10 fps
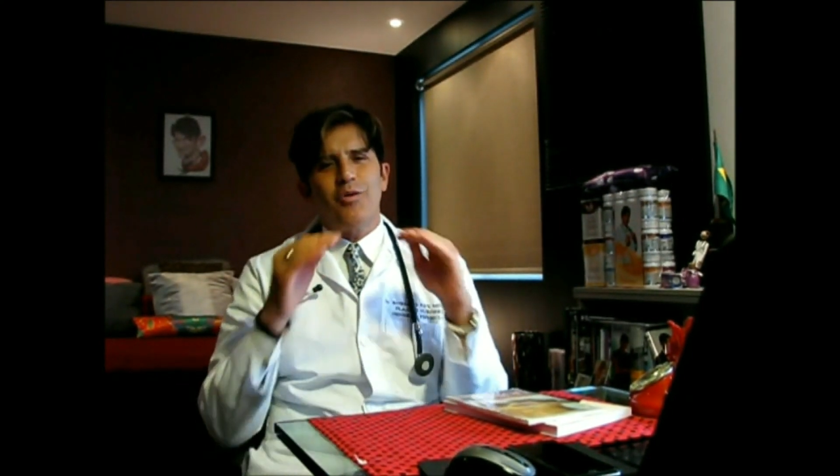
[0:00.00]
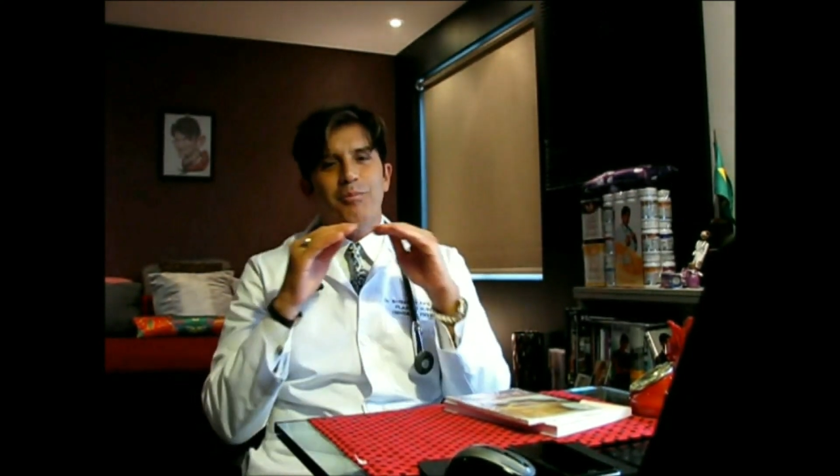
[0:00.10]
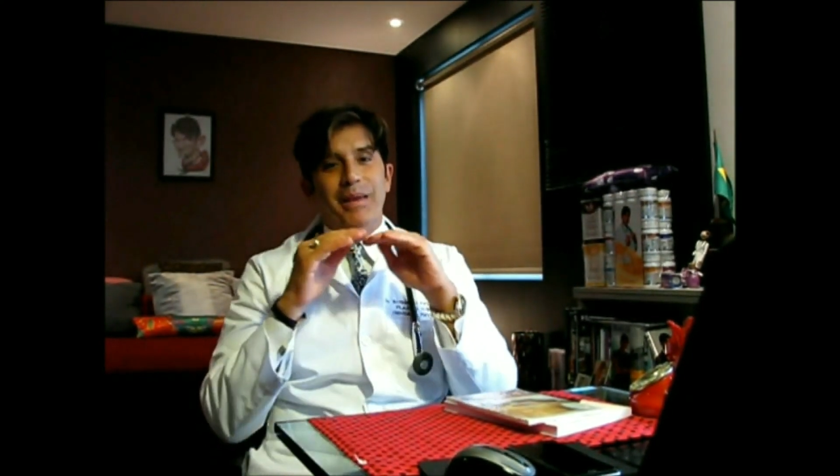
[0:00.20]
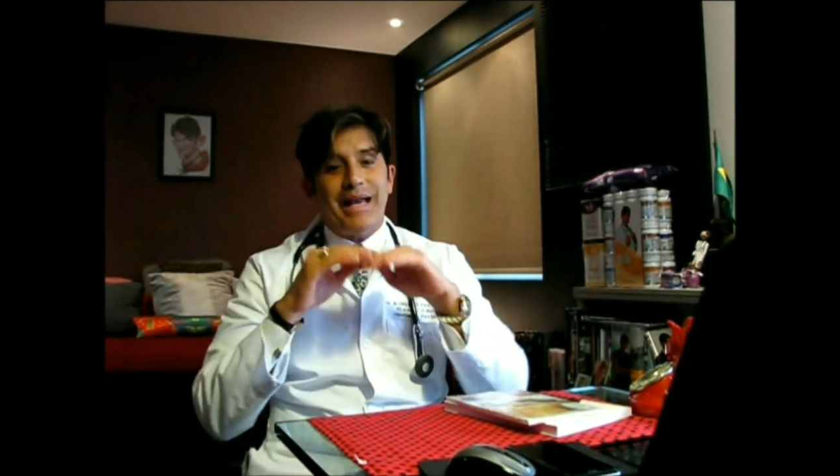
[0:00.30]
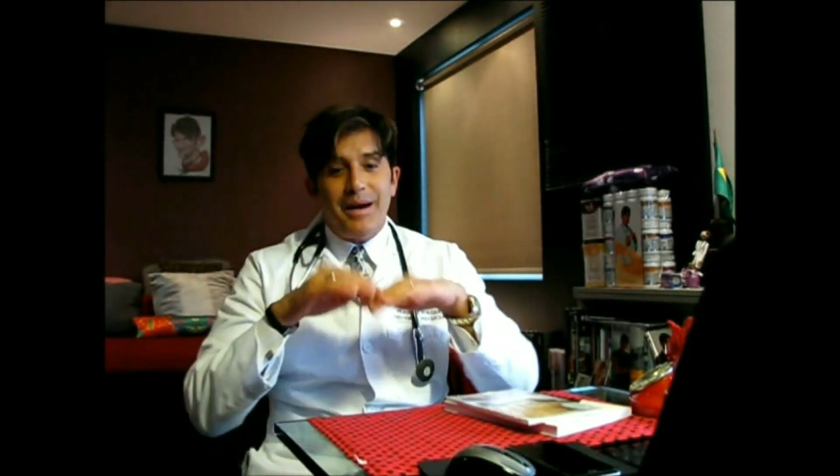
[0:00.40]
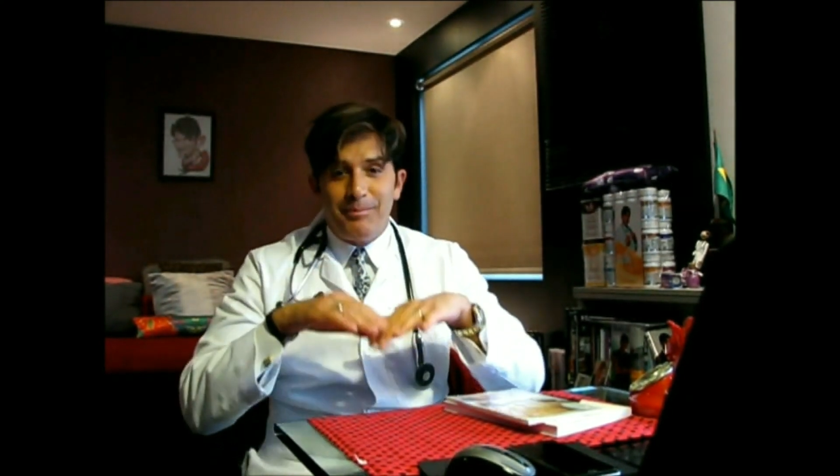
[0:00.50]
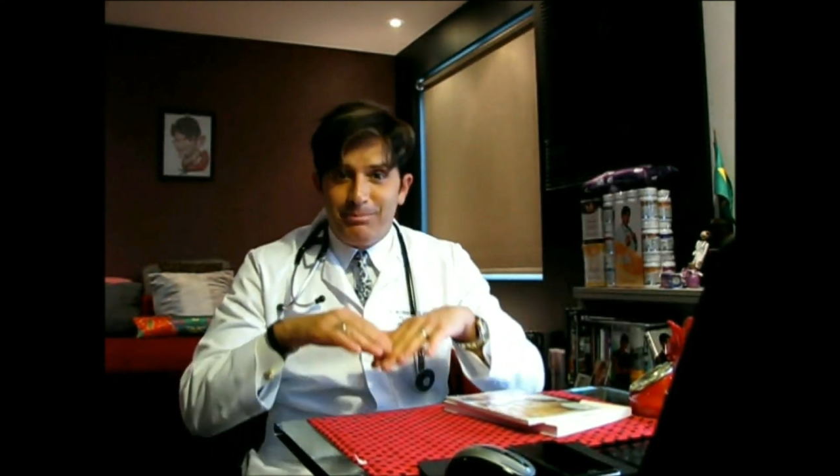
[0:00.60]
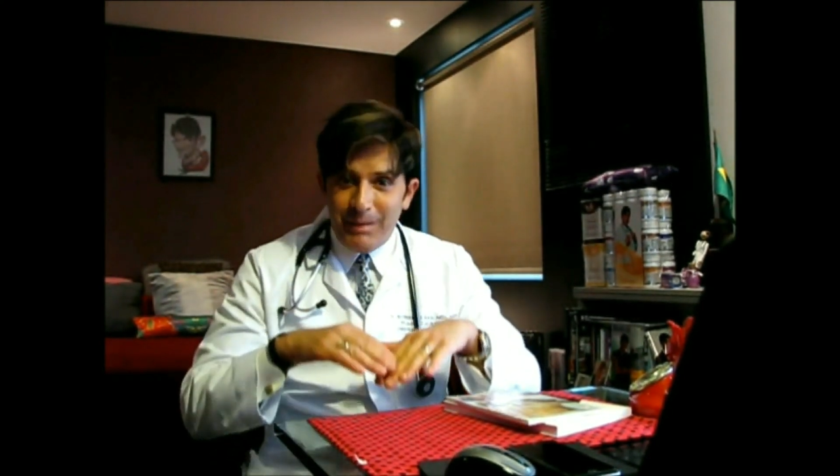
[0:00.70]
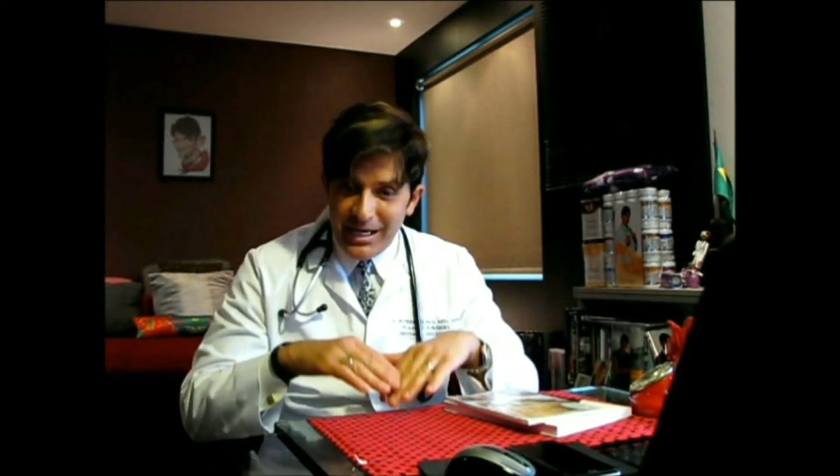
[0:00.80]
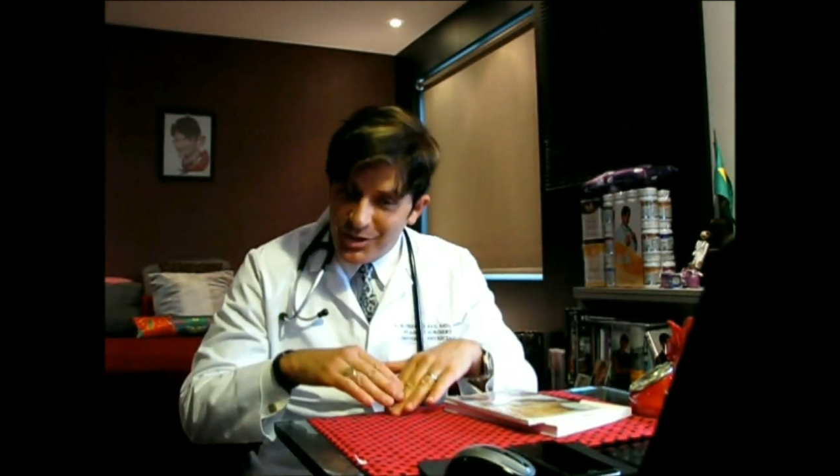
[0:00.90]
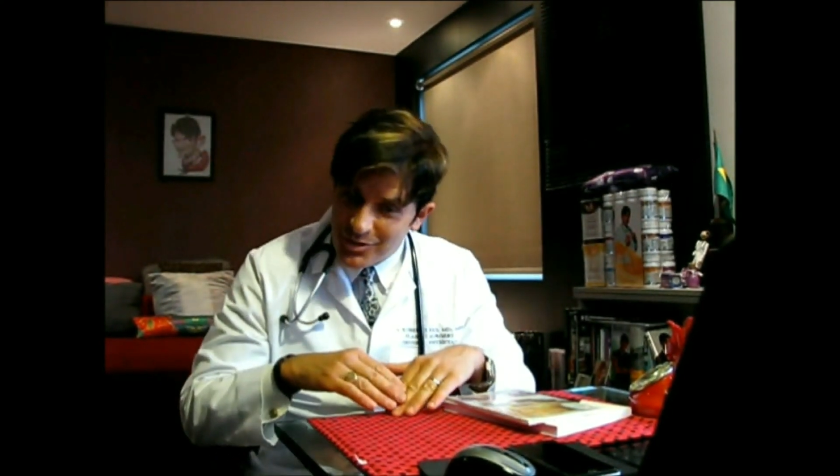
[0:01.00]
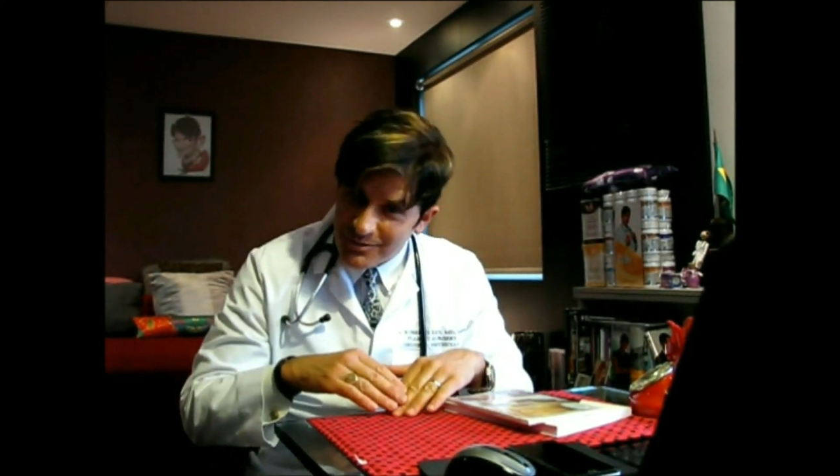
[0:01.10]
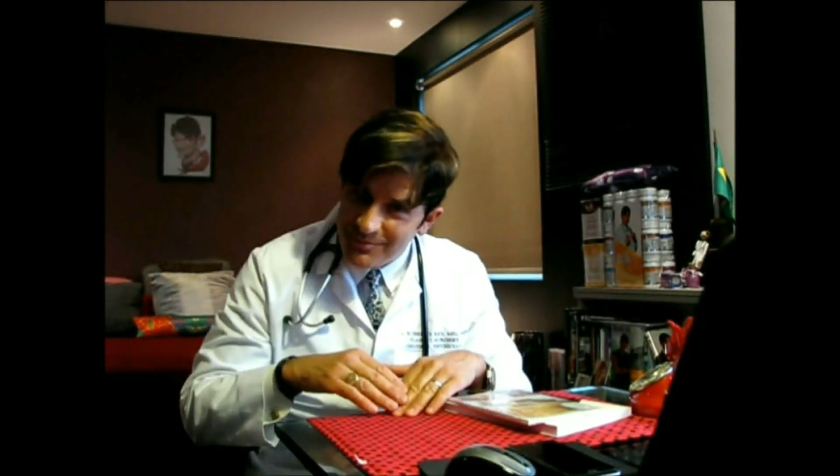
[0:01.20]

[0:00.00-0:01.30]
com pH baixo.